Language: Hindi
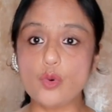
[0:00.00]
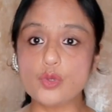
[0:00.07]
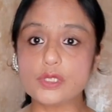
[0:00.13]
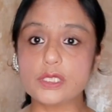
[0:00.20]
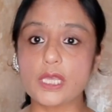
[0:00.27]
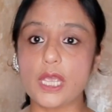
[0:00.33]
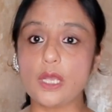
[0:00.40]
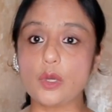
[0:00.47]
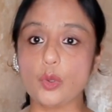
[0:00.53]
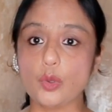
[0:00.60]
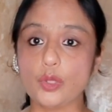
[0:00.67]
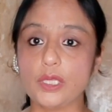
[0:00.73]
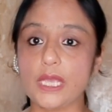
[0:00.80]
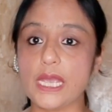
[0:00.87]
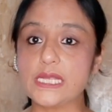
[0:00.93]
उसके
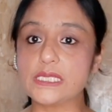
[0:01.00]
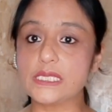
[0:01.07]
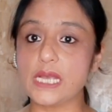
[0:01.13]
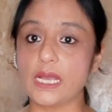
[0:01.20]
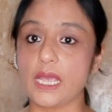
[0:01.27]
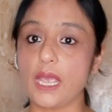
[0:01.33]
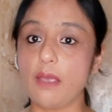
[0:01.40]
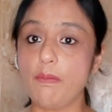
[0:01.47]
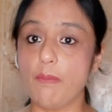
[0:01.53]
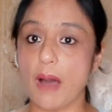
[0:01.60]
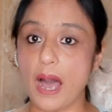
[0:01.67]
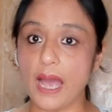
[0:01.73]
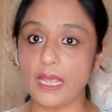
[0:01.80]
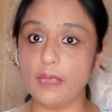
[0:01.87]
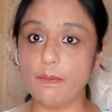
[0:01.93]
खुद के सगे
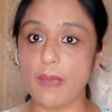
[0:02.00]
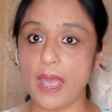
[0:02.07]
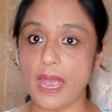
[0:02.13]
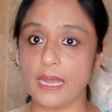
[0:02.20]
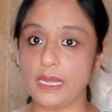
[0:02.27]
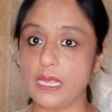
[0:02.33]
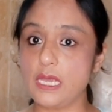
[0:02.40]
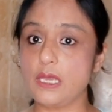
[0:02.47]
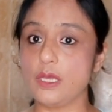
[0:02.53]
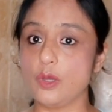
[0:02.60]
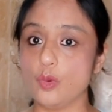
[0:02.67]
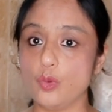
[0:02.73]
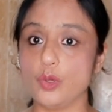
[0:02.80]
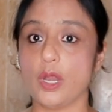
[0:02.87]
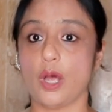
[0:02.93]
भाई बहने
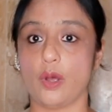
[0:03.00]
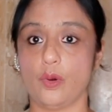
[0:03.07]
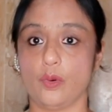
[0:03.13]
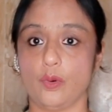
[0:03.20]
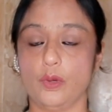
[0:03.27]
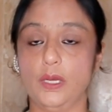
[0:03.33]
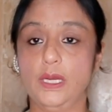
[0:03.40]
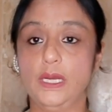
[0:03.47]
क्यों ना हो